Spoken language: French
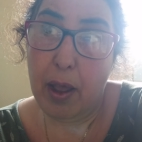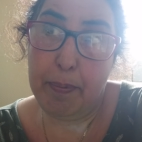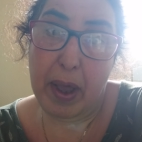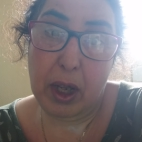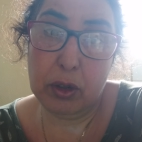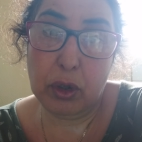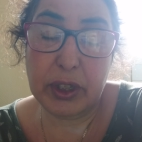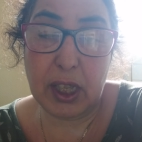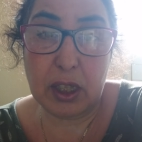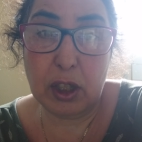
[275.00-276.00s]
Ben, dans
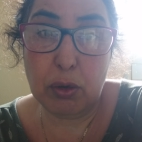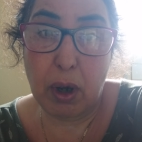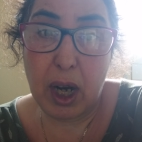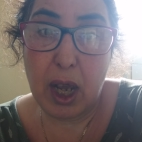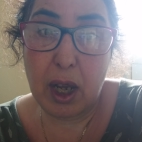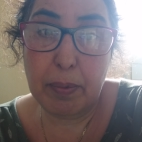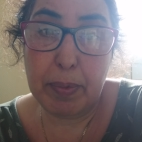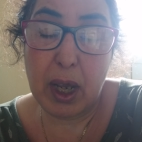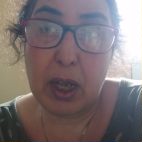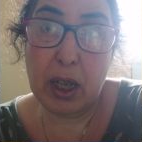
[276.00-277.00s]
cette histoire-là,
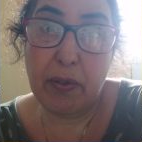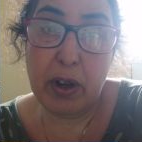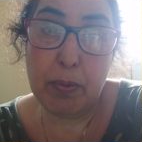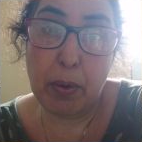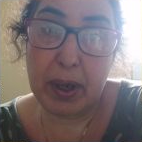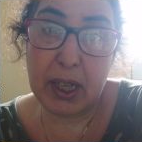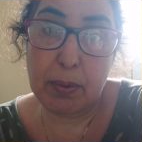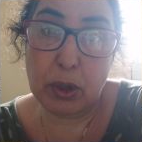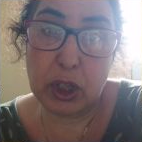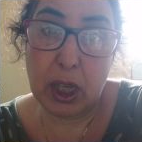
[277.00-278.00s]
ben, il y avait une bombe
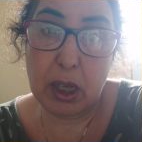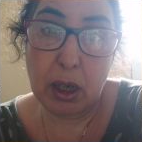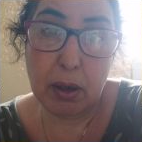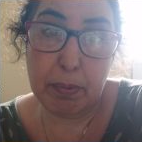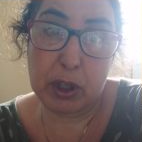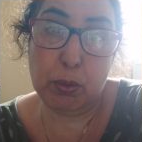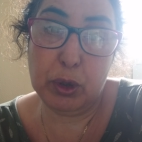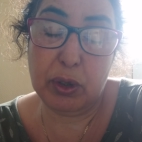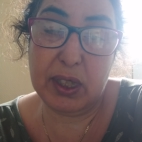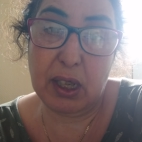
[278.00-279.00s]
acrymogène. Ben, je me
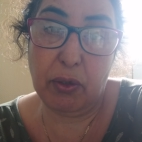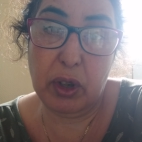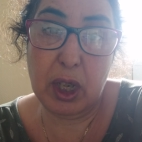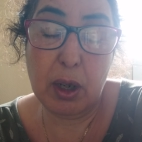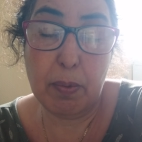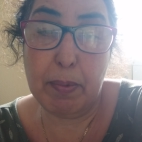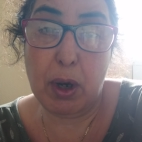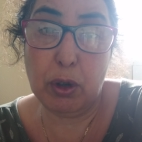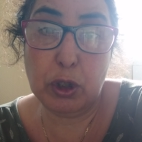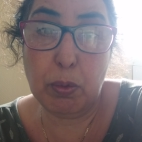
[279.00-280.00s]
suis servi.
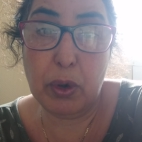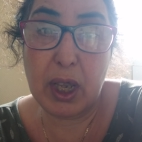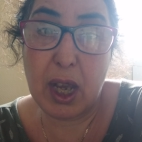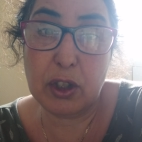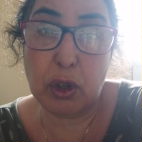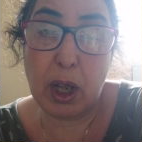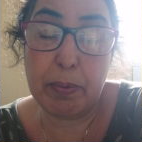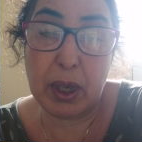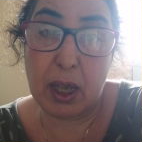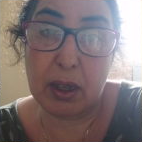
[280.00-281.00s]
Malheureusement, il y a un
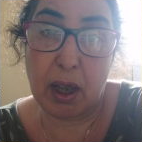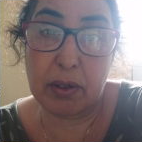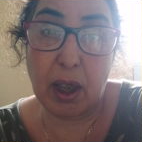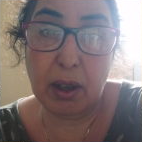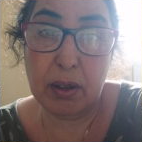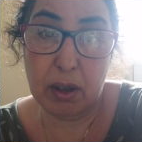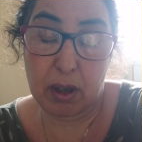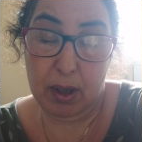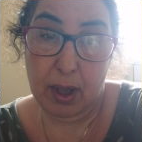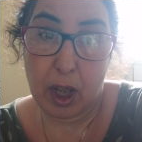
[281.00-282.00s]
gendarme qui a été atteint.
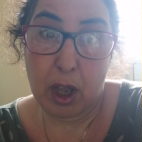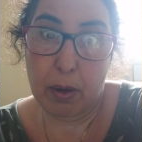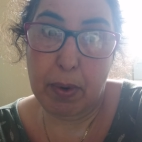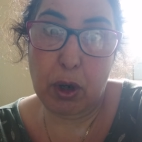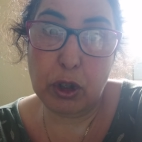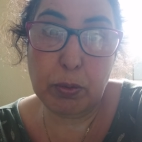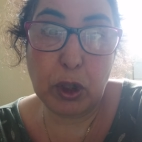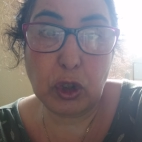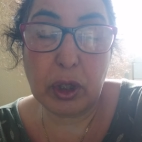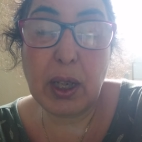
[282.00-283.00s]

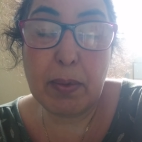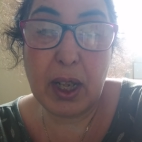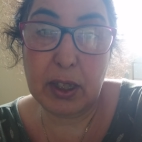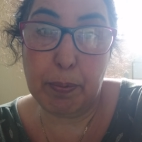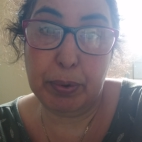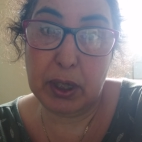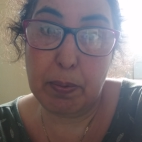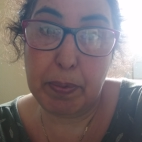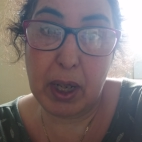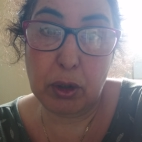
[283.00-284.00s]
Malheureusement, ce gendarme-là a
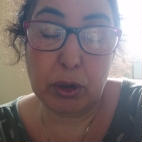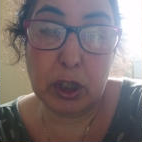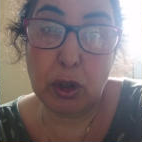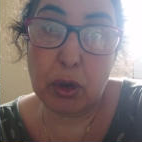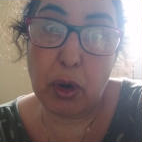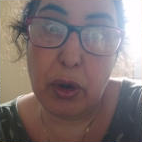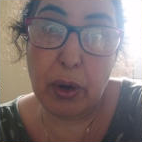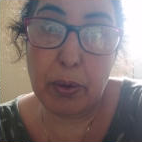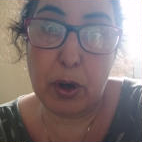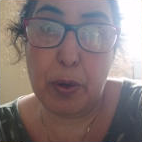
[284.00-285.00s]
déposé pâte en disant que
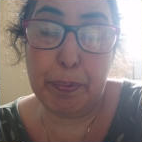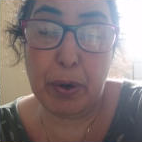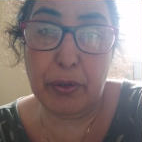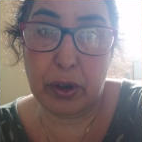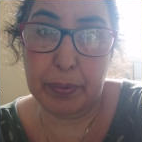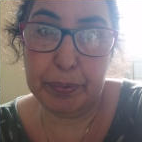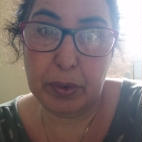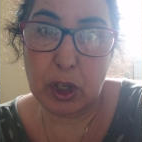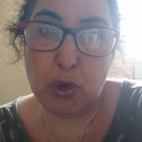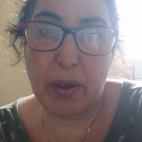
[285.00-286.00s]
oh, le pauvre,
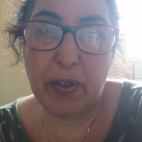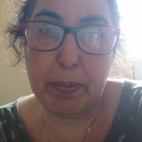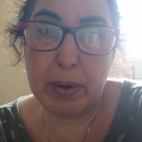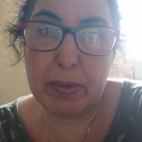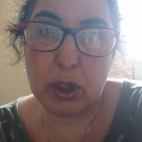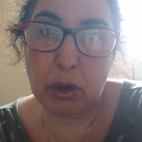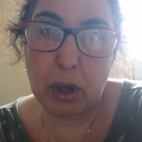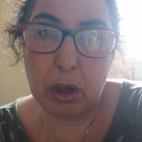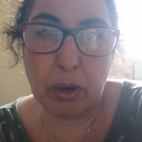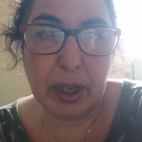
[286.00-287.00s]
je lui avais abîmé son
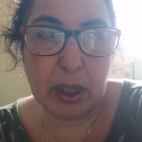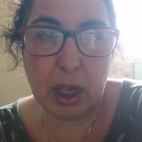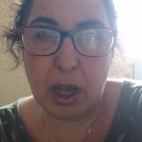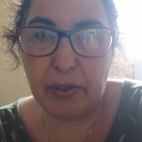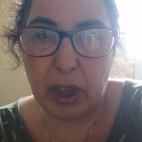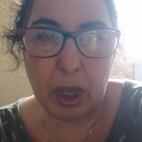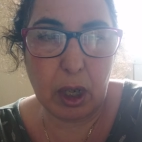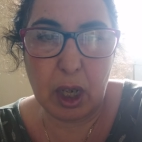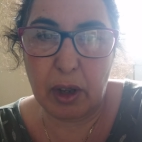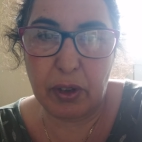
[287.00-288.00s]
œil, aurait été, il avait,
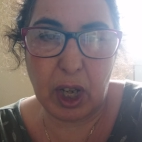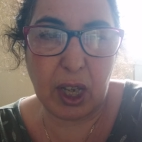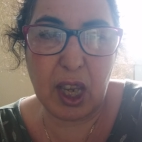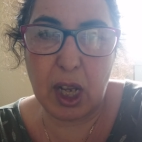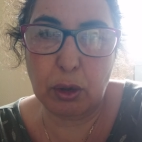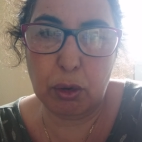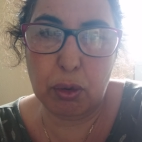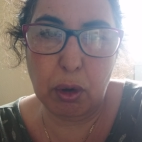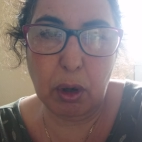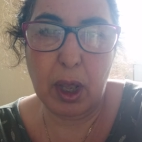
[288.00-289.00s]
il avait rien du
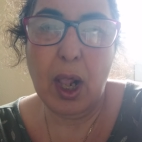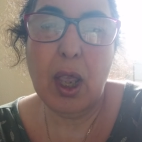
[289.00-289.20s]
tout.